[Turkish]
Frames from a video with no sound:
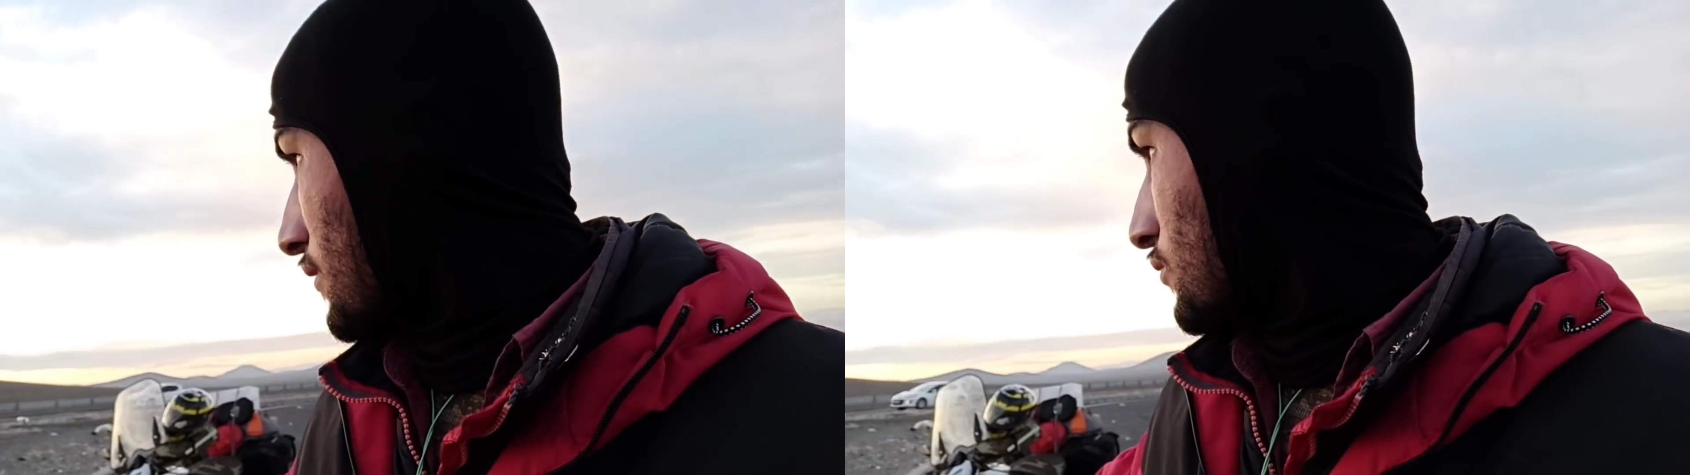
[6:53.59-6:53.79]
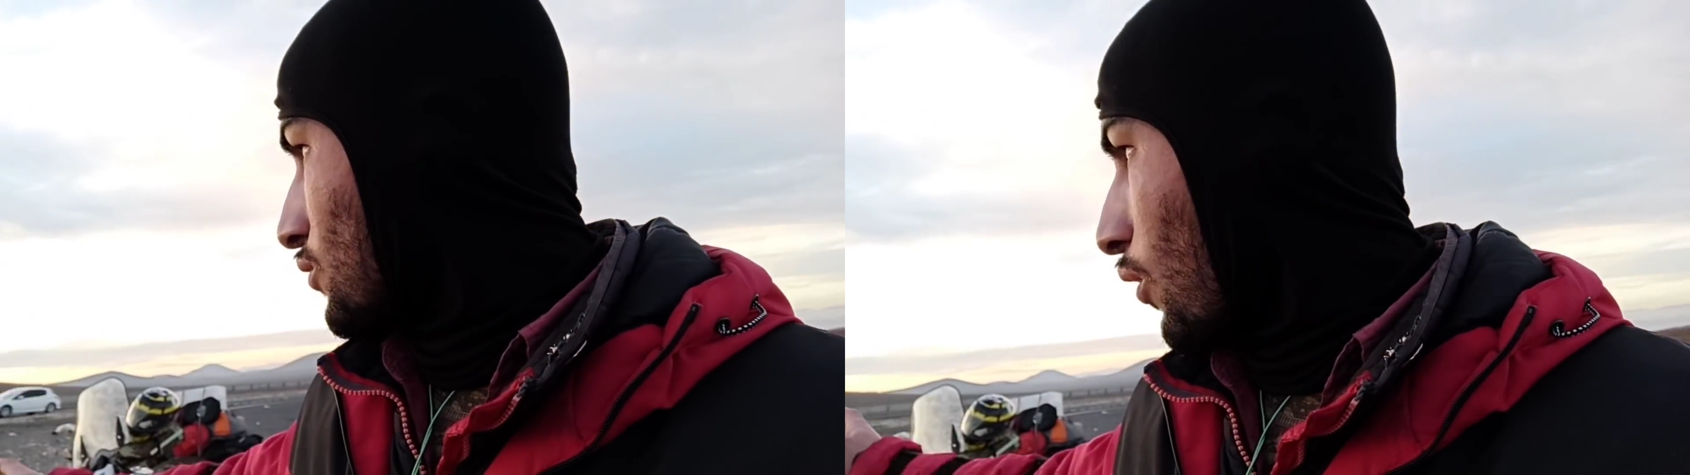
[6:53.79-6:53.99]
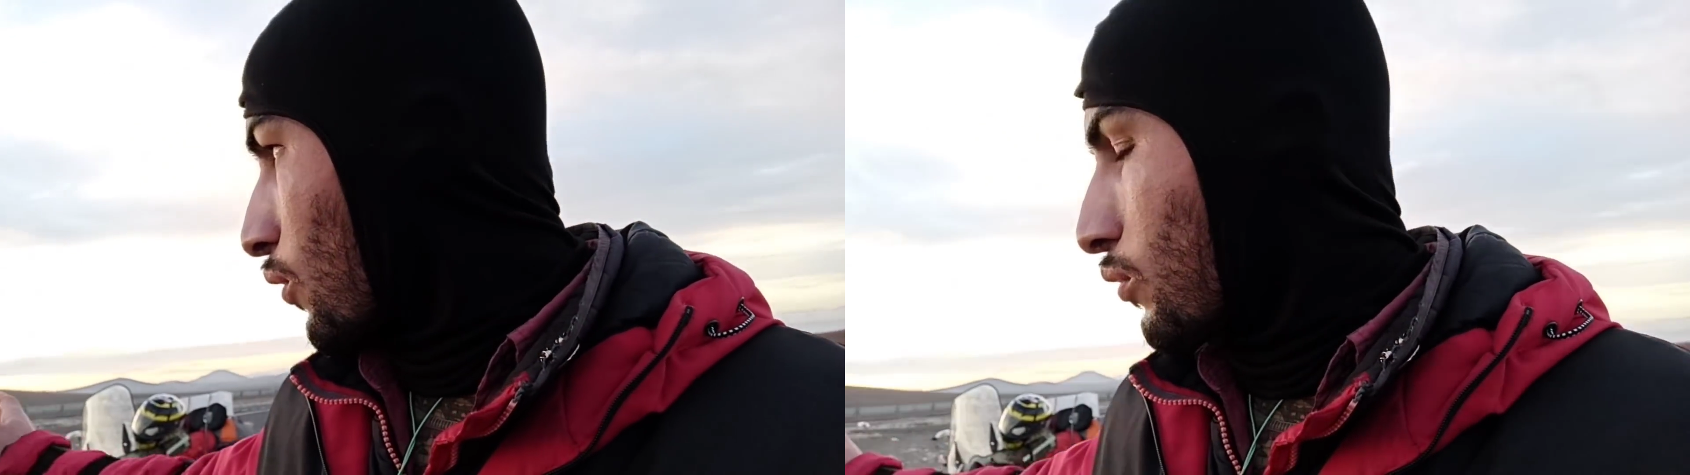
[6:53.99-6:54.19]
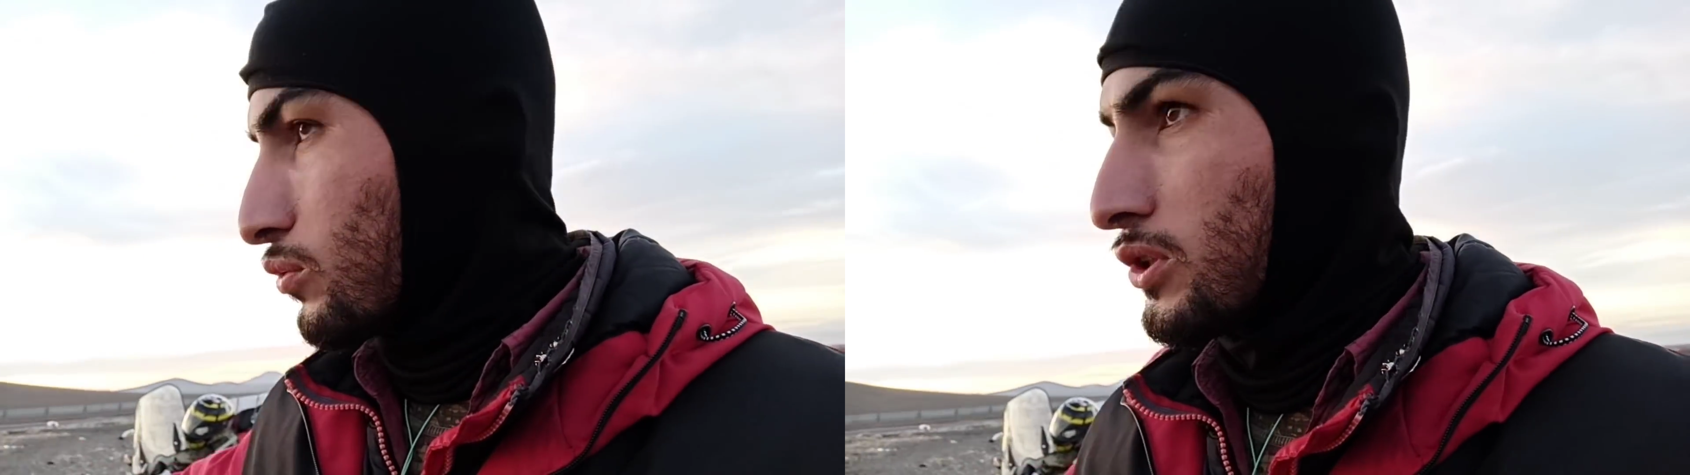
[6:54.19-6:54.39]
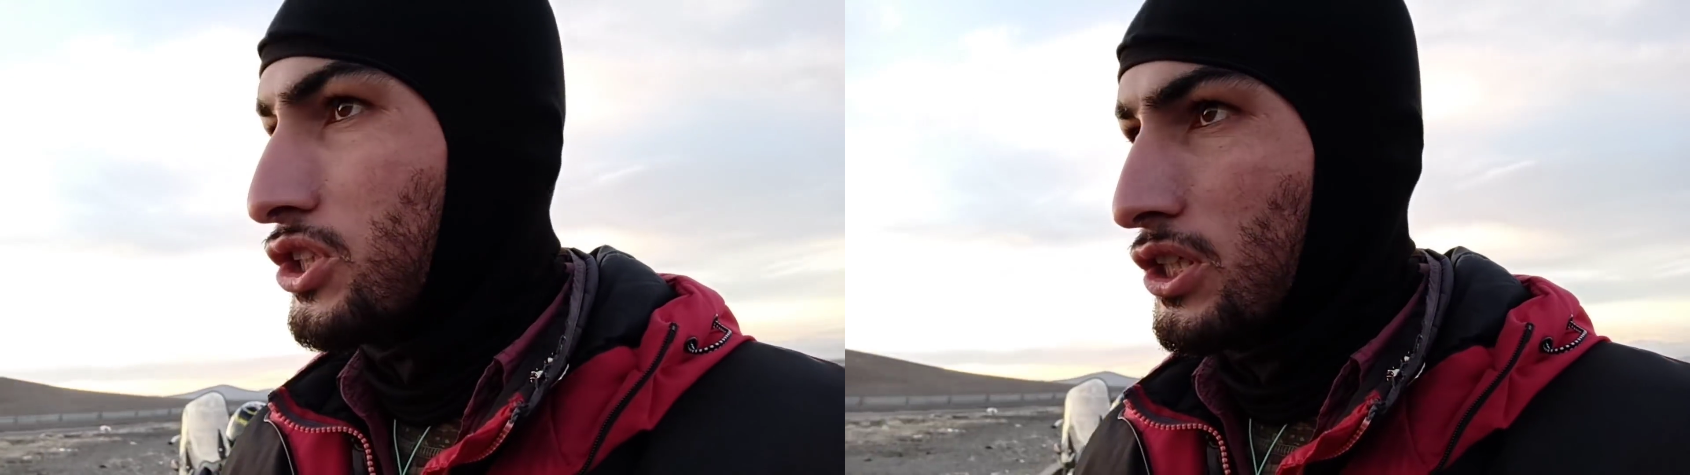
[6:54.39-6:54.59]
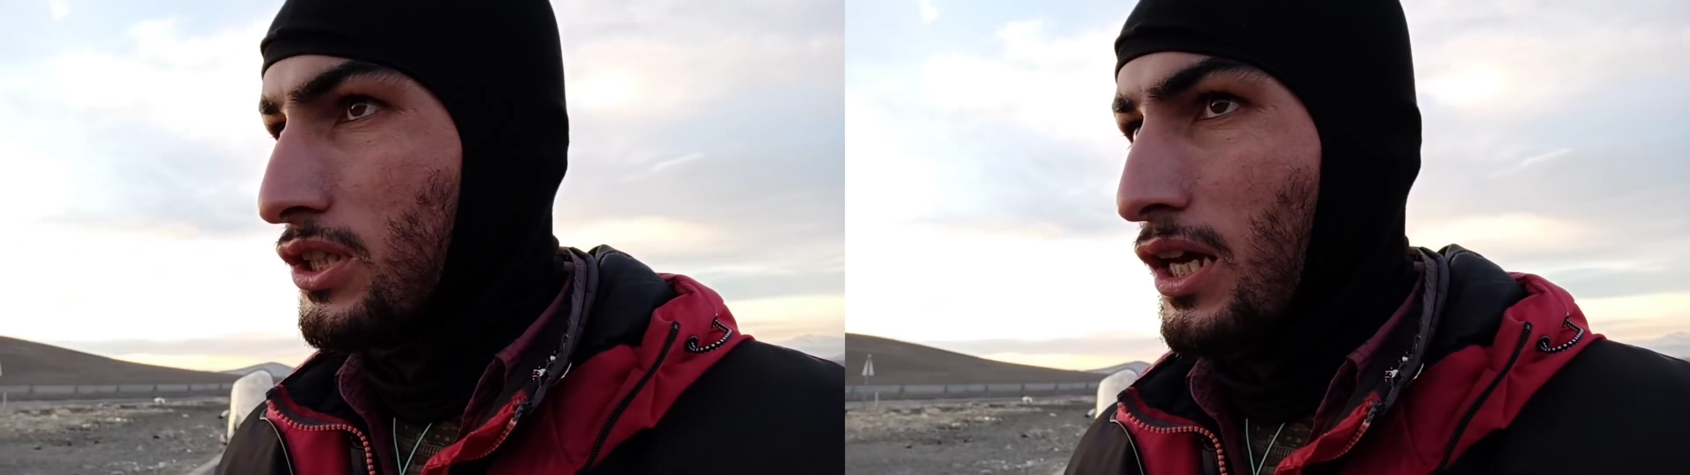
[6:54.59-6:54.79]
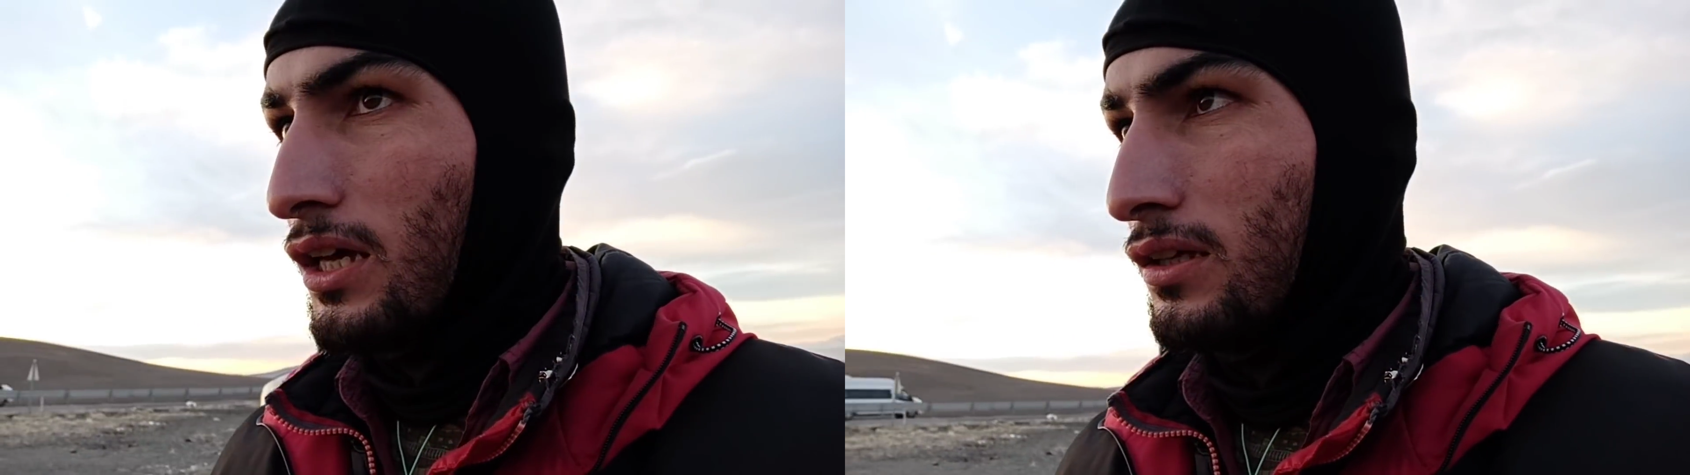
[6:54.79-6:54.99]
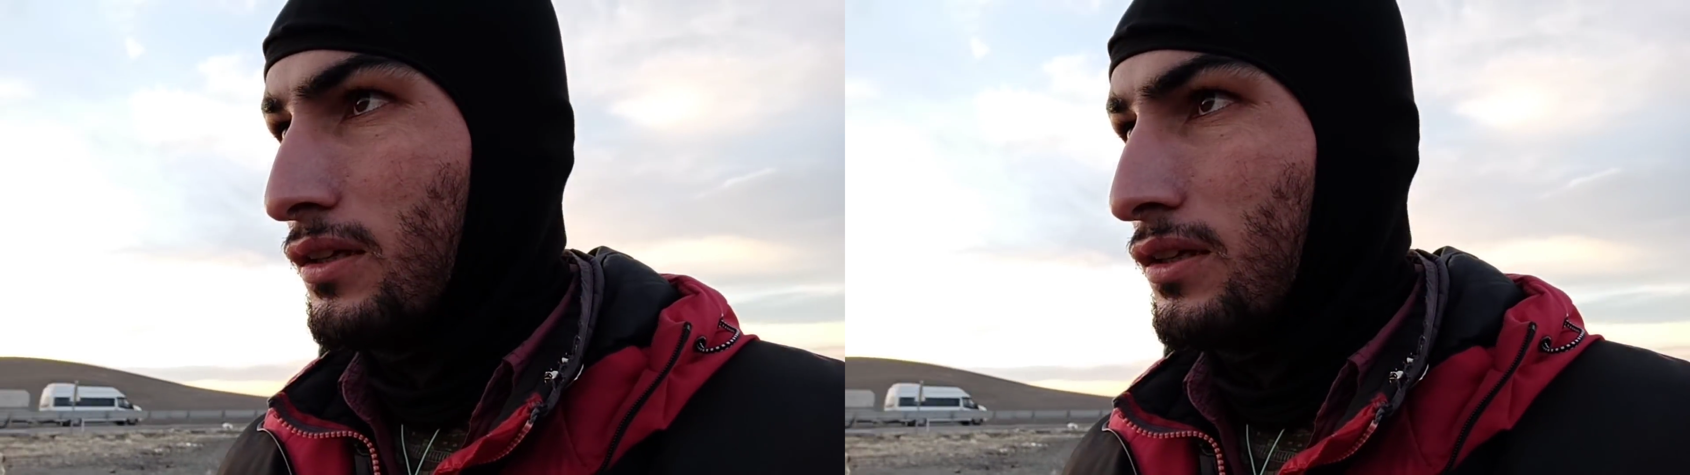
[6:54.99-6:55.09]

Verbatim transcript: soğuğun içinde